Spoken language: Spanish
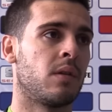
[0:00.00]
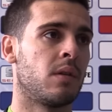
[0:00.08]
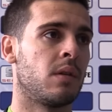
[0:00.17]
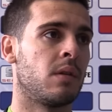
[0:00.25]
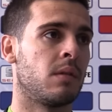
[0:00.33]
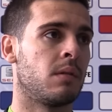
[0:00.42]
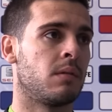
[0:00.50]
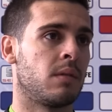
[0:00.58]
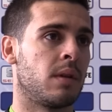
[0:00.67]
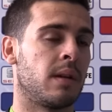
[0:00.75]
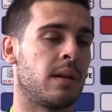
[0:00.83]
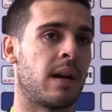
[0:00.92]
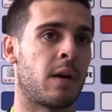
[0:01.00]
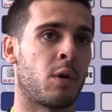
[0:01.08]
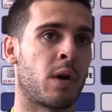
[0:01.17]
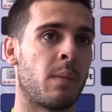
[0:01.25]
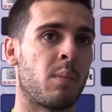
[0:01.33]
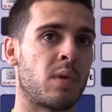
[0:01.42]
El, claro
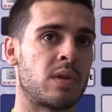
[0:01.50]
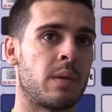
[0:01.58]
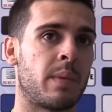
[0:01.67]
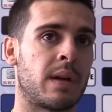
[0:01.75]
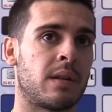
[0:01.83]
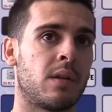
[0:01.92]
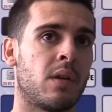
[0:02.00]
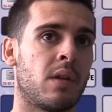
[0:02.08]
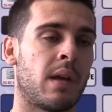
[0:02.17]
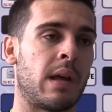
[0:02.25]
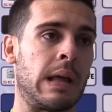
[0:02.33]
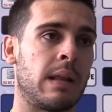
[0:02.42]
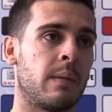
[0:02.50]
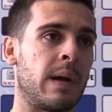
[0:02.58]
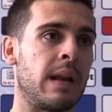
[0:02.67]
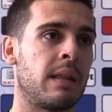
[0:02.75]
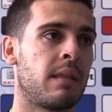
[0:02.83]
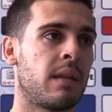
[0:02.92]
ejemplo es el partido de, de
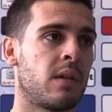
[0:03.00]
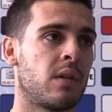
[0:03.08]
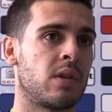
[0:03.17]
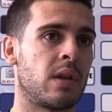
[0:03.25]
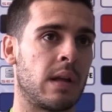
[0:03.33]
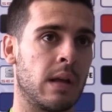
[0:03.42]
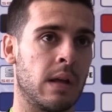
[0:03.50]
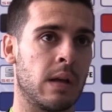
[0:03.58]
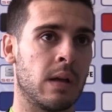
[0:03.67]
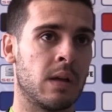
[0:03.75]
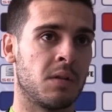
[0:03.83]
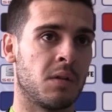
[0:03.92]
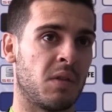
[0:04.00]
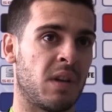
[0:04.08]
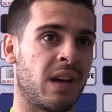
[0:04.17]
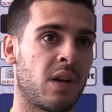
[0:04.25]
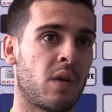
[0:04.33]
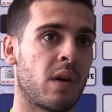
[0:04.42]
Valencia, donde
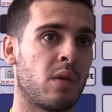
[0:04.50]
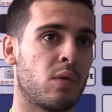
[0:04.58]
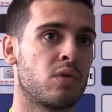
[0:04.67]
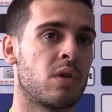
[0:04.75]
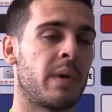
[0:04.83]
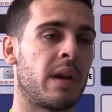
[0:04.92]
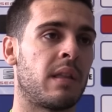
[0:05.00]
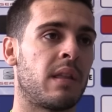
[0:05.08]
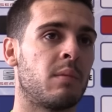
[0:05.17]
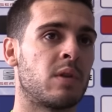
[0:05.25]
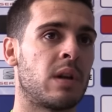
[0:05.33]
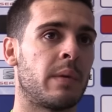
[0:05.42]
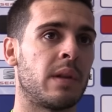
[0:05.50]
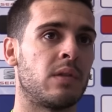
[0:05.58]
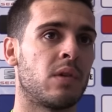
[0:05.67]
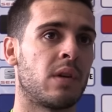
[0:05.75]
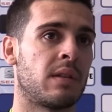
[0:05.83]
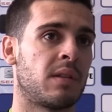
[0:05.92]
donde creo que incluso merecimos la
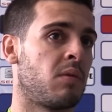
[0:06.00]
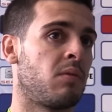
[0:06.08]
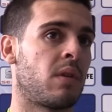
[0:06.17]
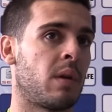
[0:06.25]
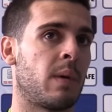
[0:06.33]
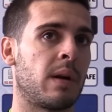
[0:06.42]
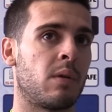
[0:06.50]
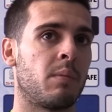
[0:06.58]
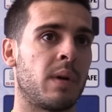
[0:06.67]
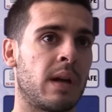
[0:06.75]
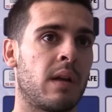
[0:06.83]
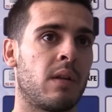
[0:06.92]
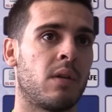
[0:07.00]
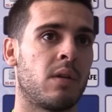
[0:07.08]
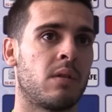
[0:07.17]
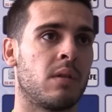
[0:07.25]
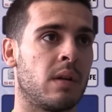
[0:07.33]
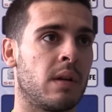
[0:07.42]
victoria ante un rival complicado
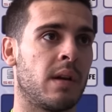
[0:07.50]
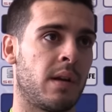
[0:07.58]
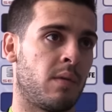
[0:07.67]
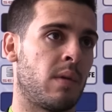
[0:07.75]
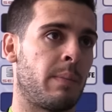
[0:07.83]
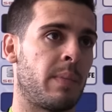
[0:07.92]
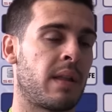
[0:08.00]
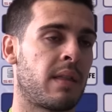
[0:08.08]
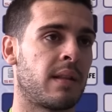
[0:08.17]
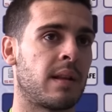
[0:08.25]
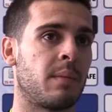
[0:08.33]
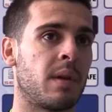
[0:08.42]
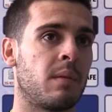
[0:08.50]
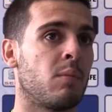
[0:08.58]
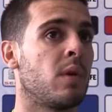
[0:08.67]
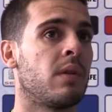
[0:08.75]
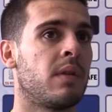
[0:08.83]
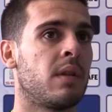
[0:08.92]
en, en una plaza también
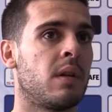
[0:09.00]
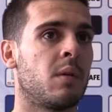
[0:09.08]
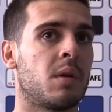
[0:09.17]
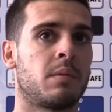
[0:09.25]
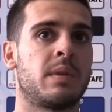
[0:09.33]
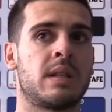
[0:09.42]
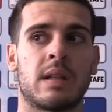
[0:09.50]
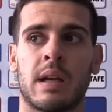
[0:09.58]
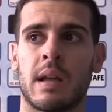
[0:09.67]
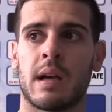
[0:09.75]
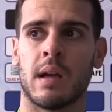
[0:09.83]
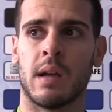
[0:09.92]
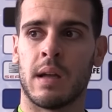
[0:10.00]
muy difícil como es Mestalla.